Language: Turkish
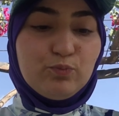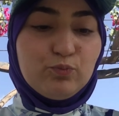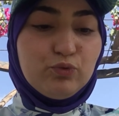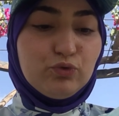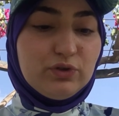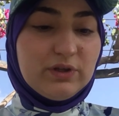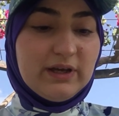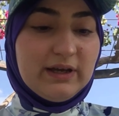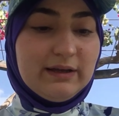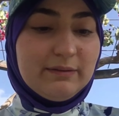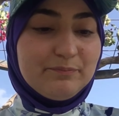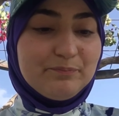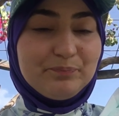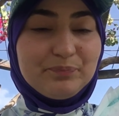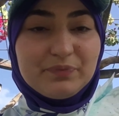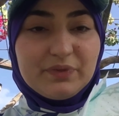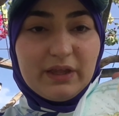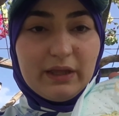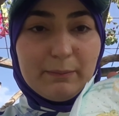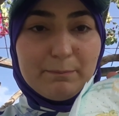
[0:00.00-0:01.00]
Bu da
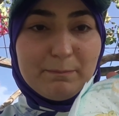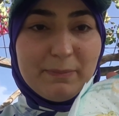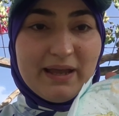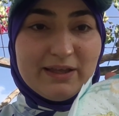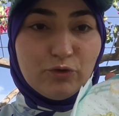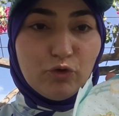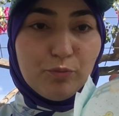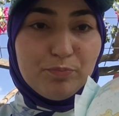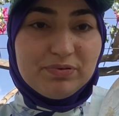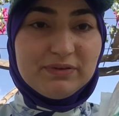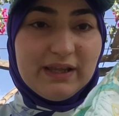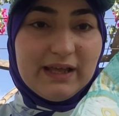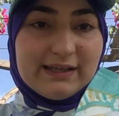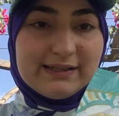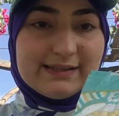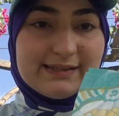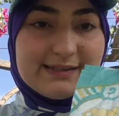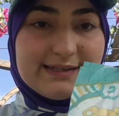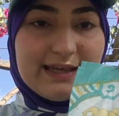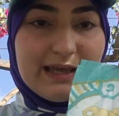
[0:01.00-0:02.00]

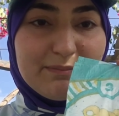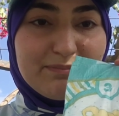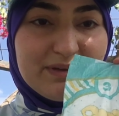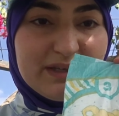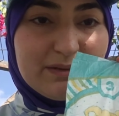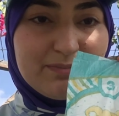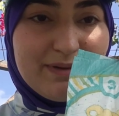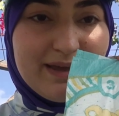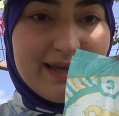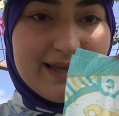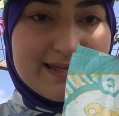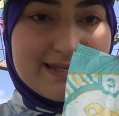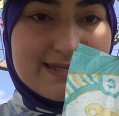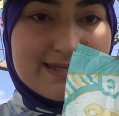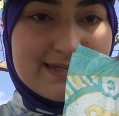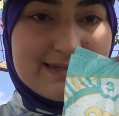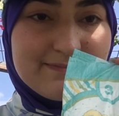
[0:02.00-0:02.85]
Pedoplas diye bir bez.